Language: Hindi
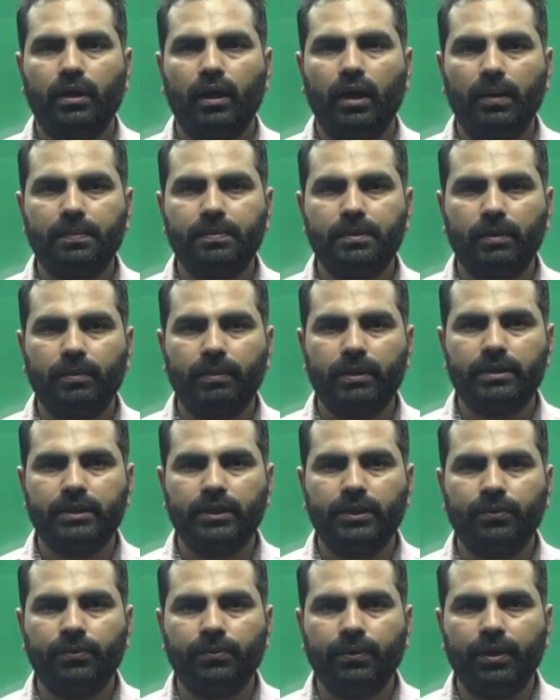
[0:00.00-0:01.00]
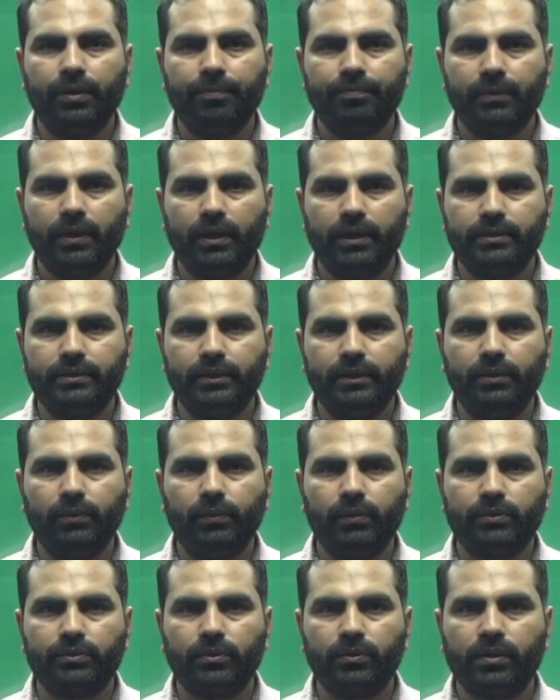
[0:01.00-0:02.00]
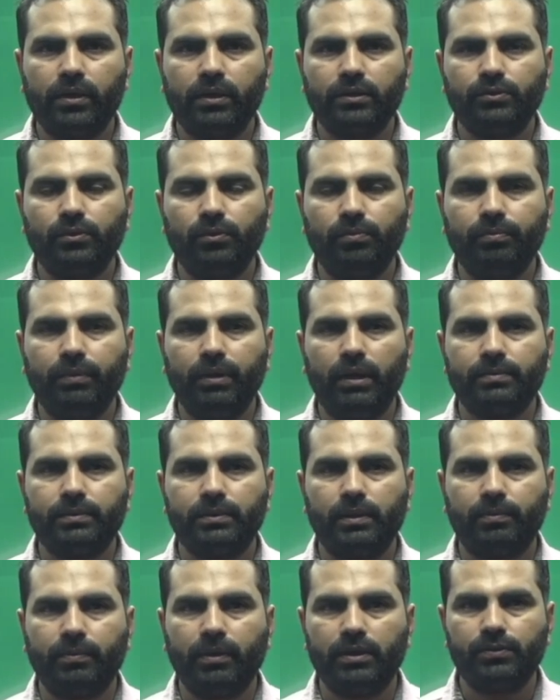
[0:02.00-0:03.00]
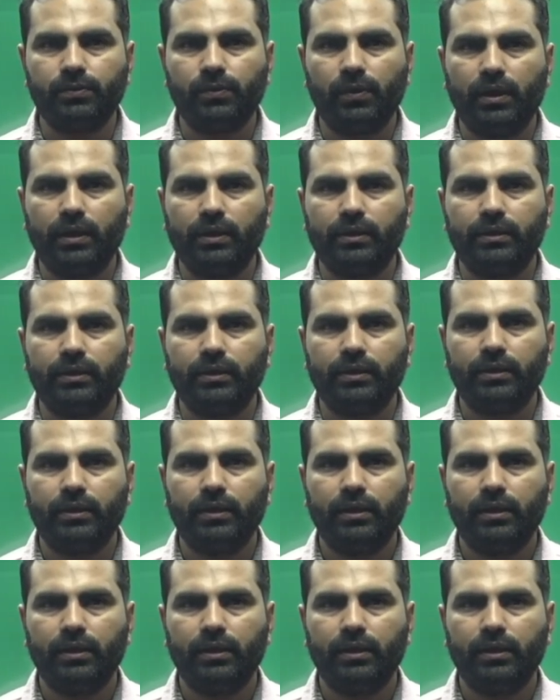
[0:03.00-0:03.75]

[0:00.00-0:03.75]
आप सब अच्छे होंगे आईसीटी वर्चुअल क्लासरूम में आप सबका स्वागत है